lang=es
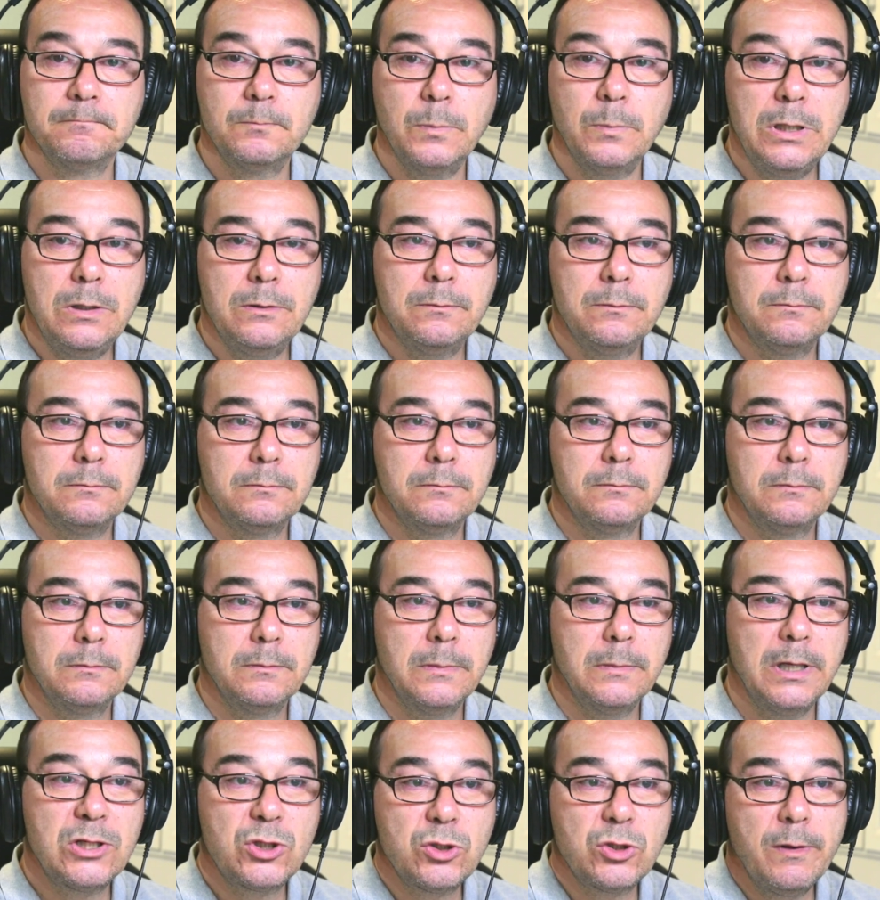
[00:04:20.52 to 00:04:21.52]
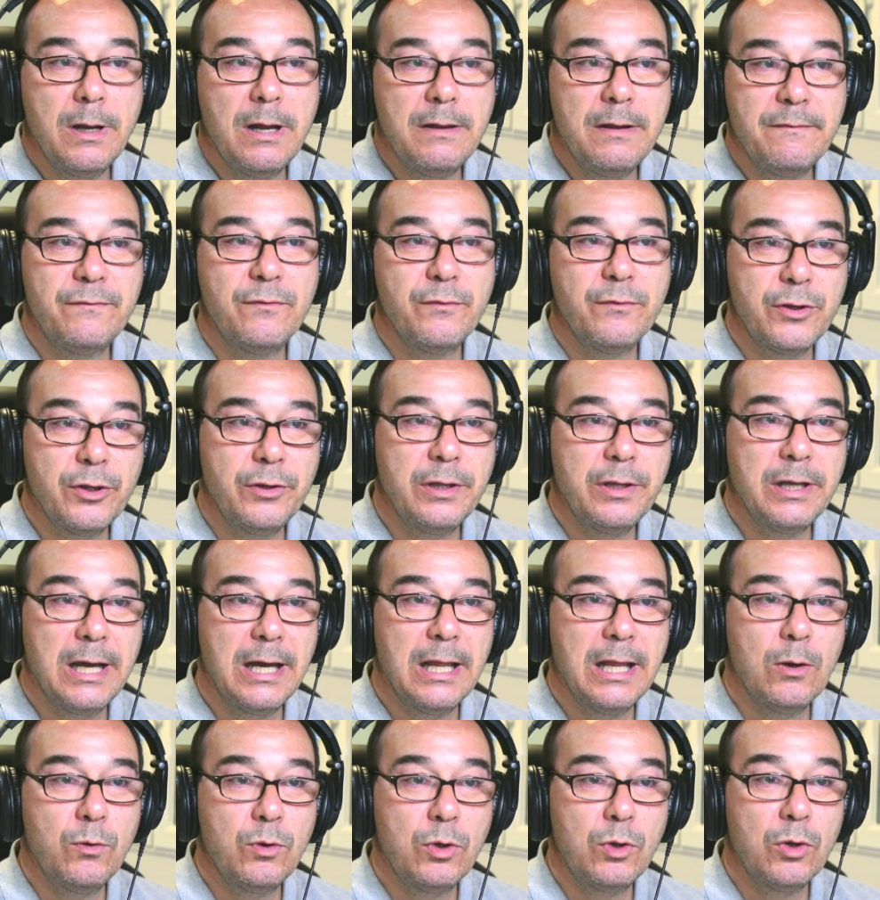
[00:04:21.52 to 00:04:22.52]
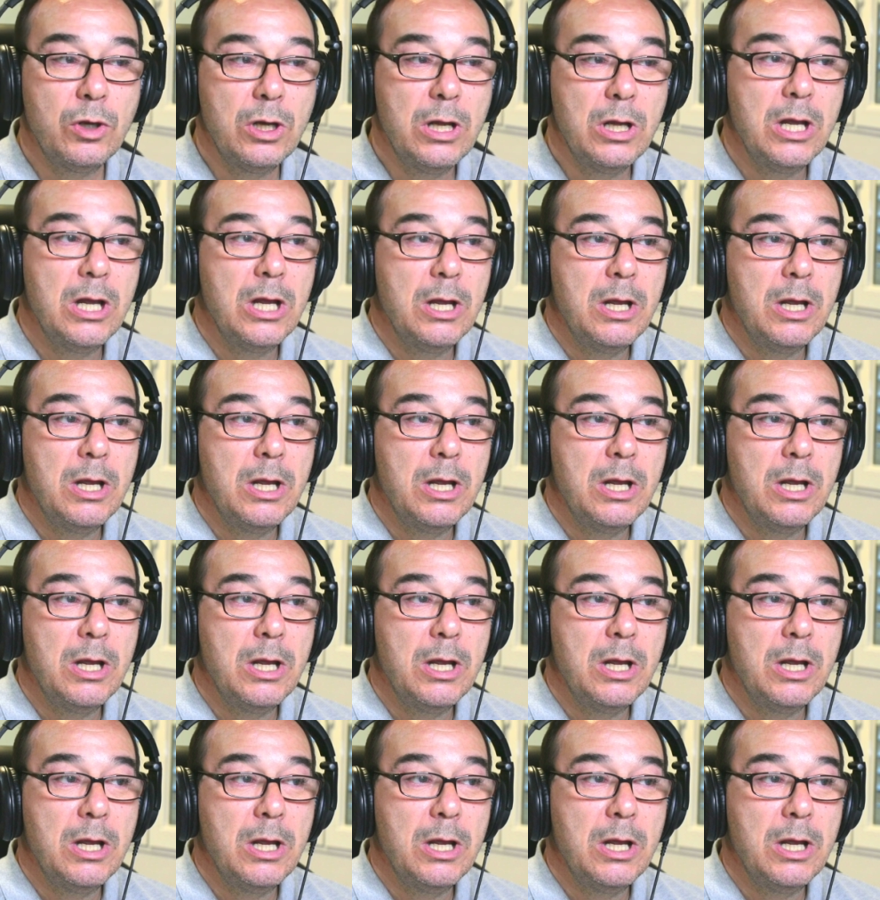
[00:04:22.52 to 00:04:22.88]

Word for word: Bueno, eso va en función de cada uno.